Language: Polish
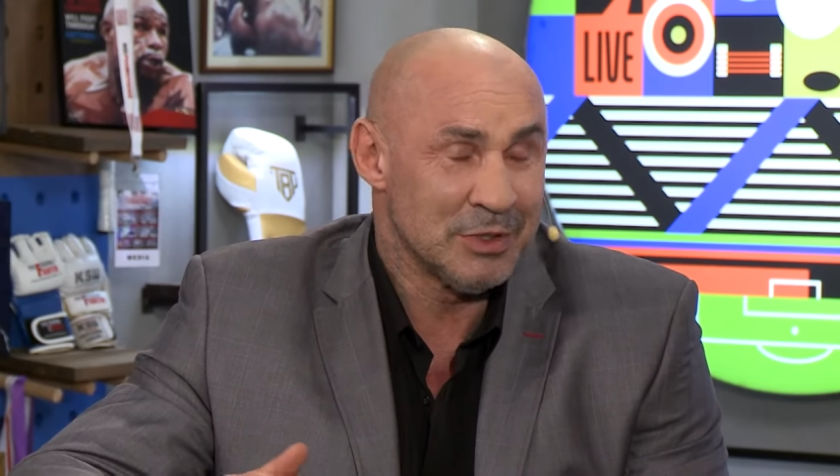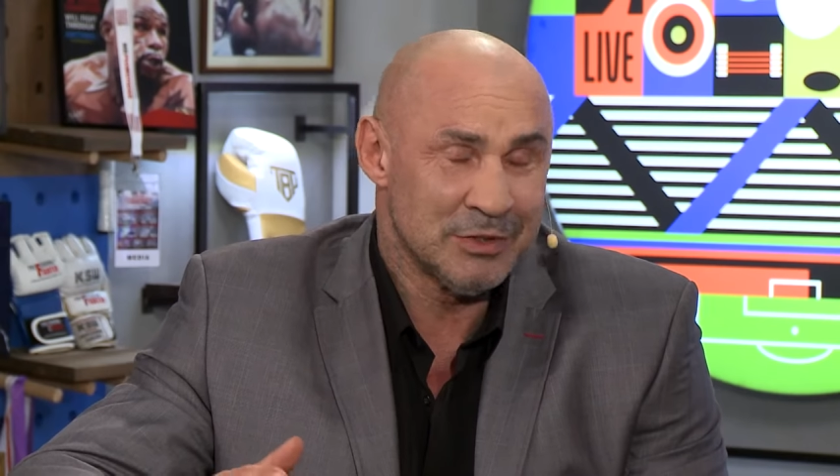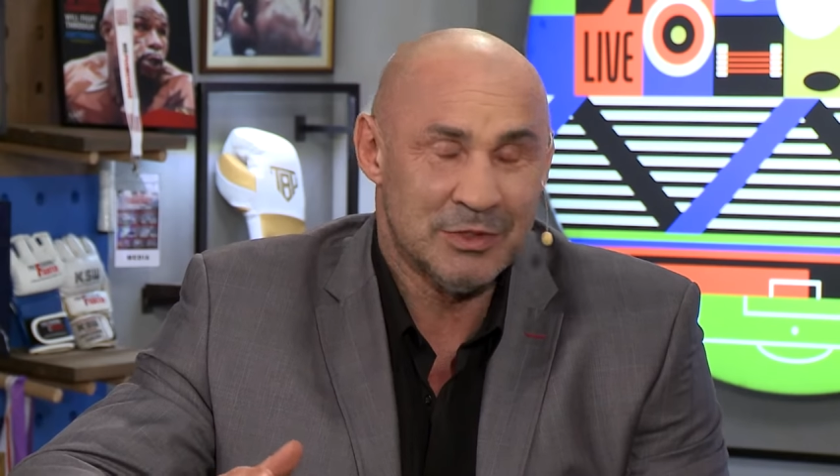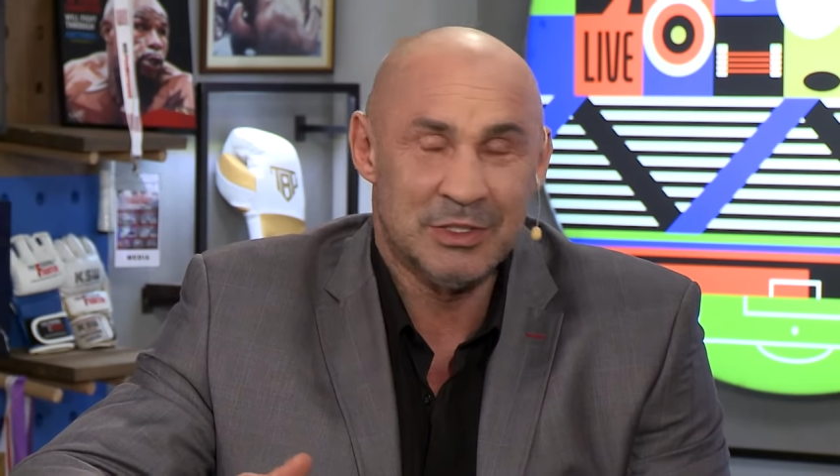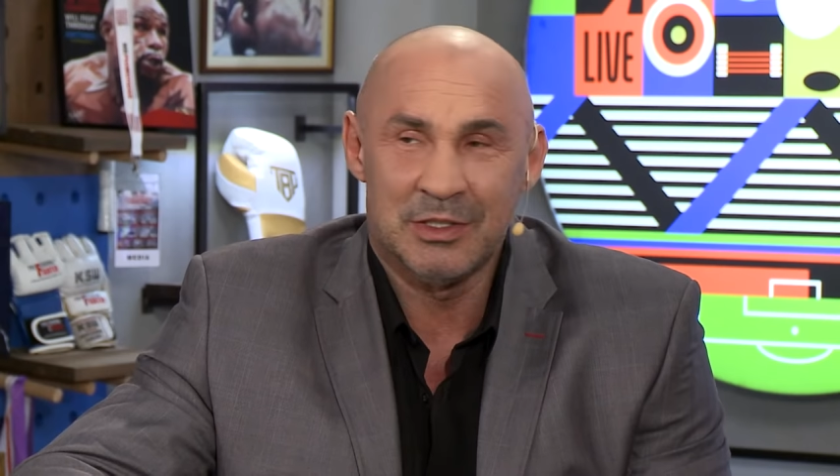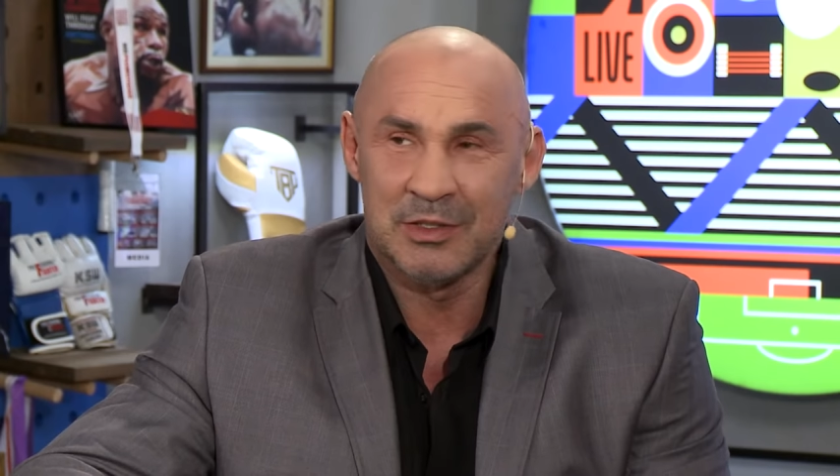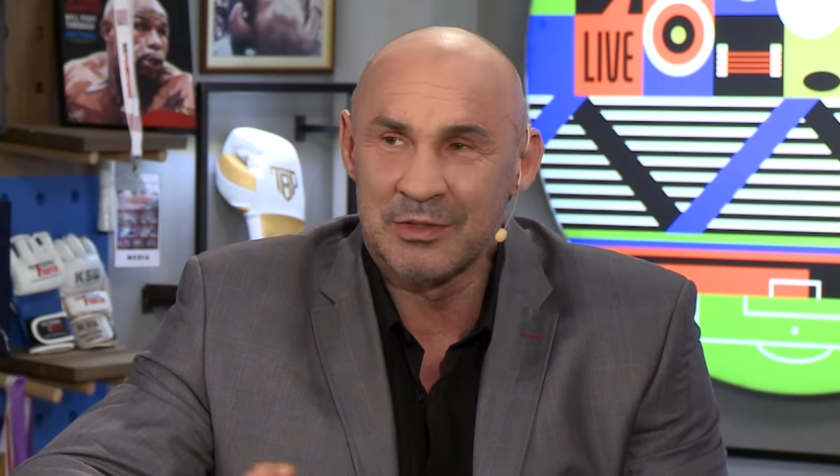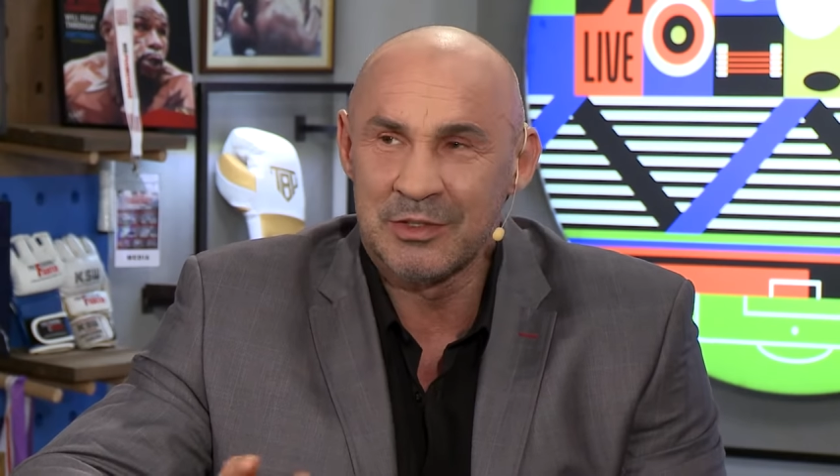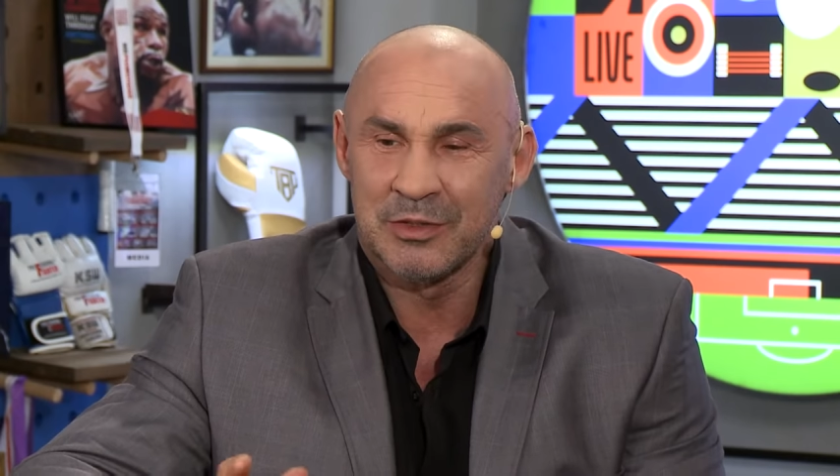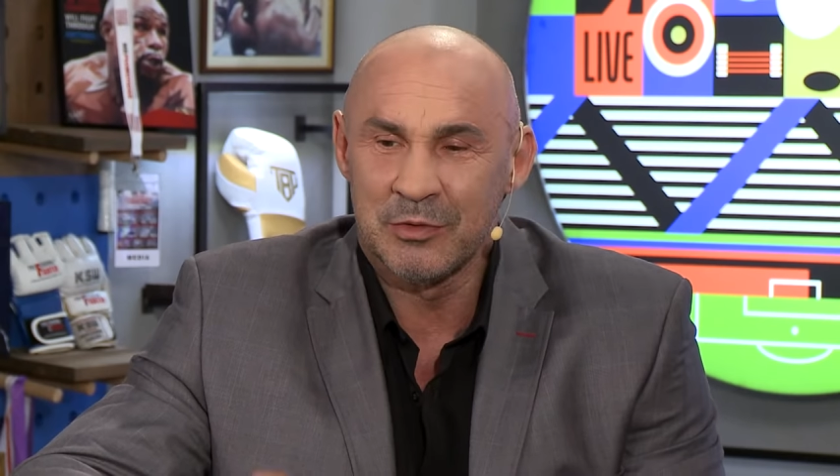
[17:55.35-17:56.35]
oczywiście to,
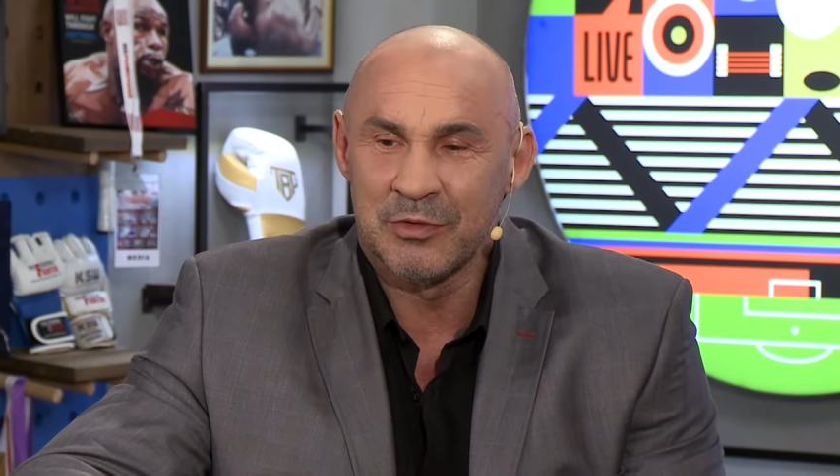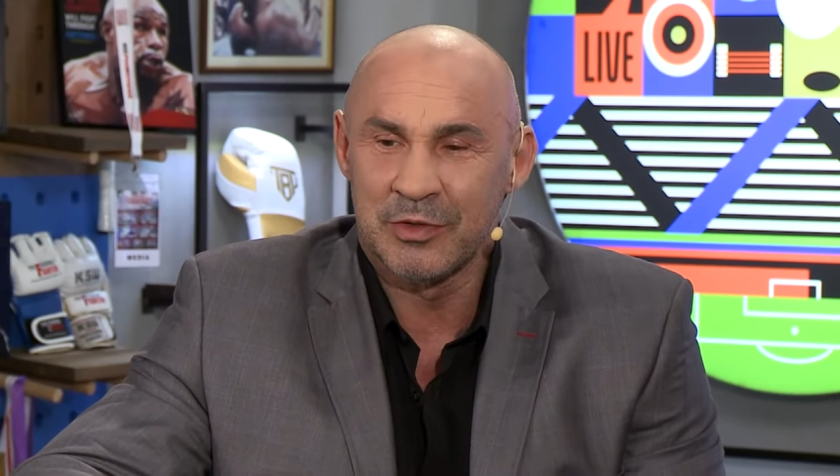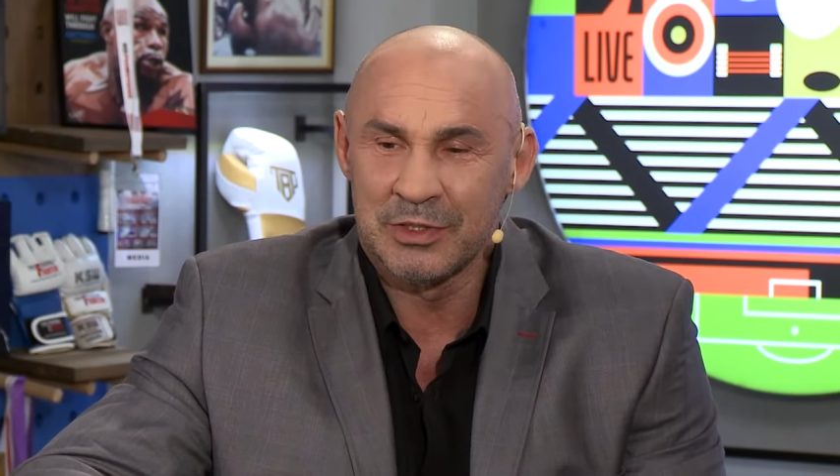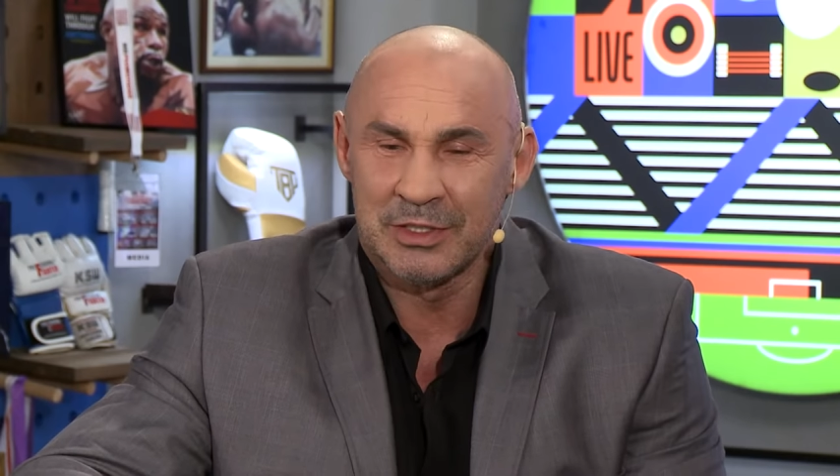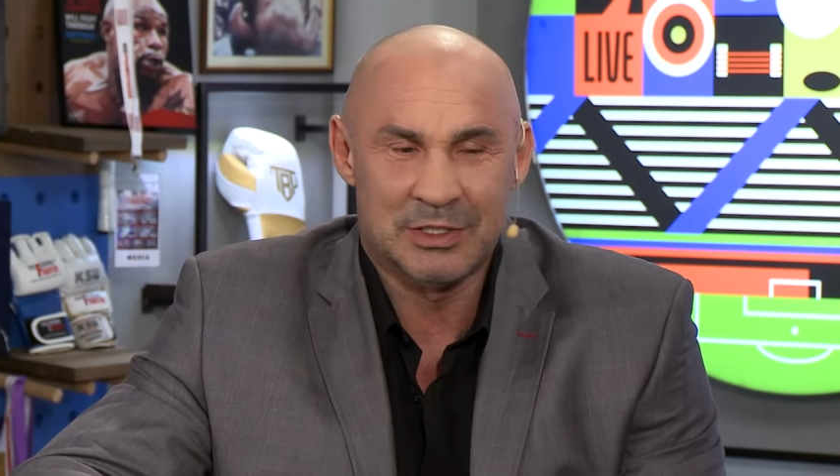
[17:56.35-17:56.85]
to są kwoty